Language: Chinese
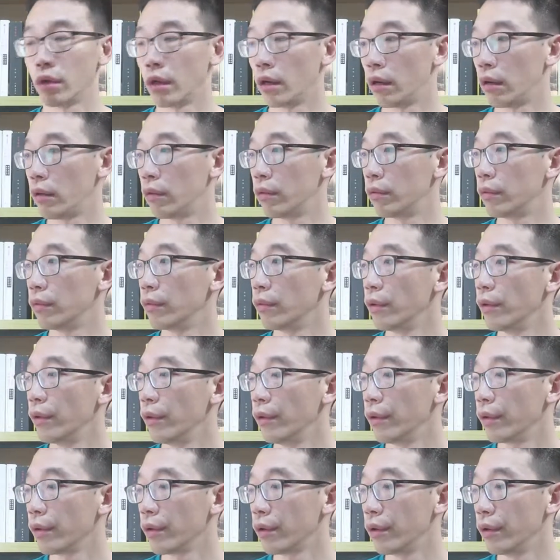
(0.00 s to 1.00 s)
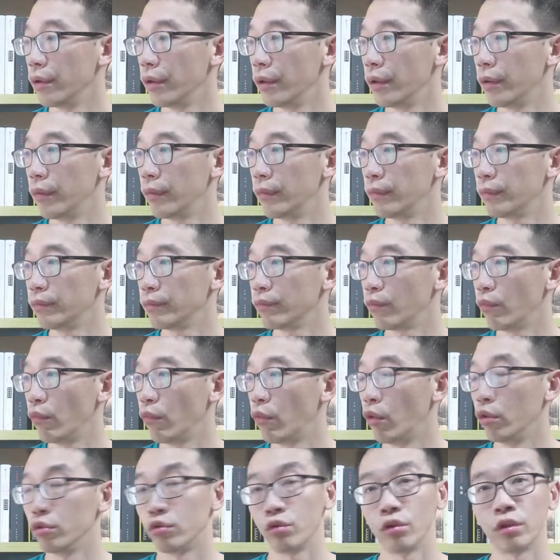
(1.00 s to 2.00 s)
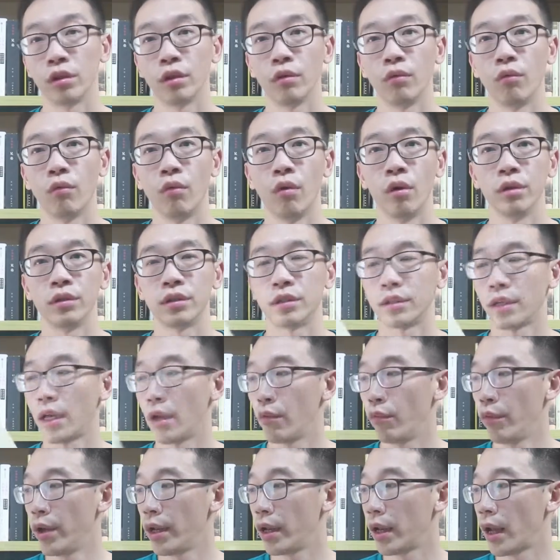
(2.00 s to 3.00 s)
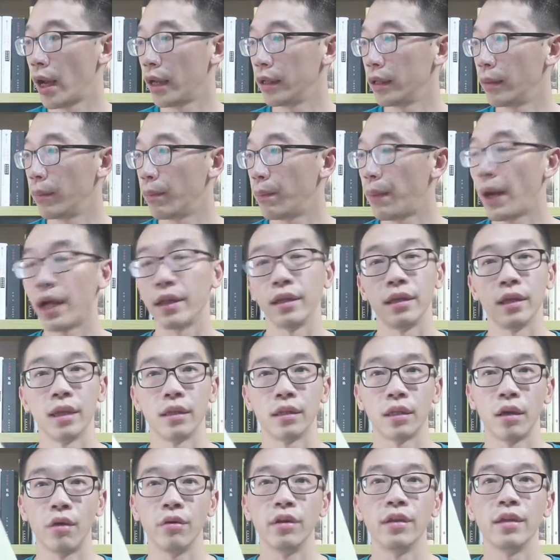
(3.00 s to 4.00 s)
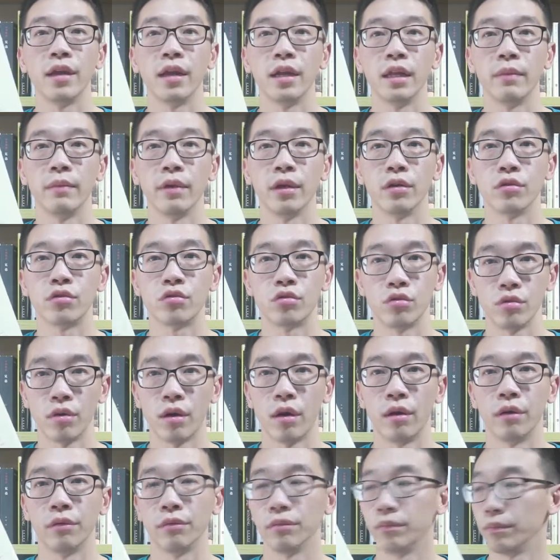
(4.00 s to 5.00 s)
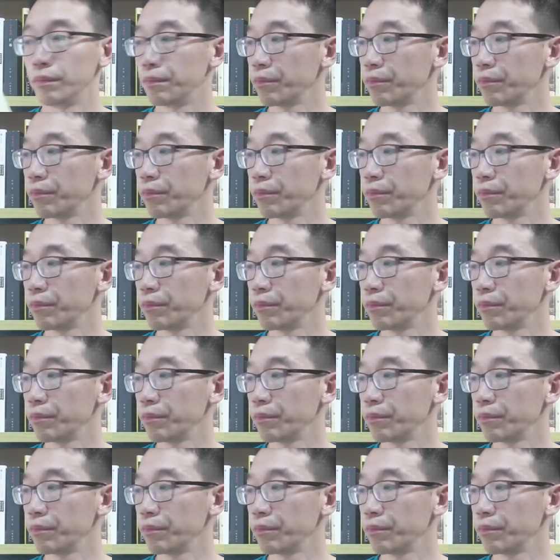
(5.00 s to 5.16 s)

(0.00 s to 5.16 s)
然后可能我觉得我在未来的半年到一年里面需要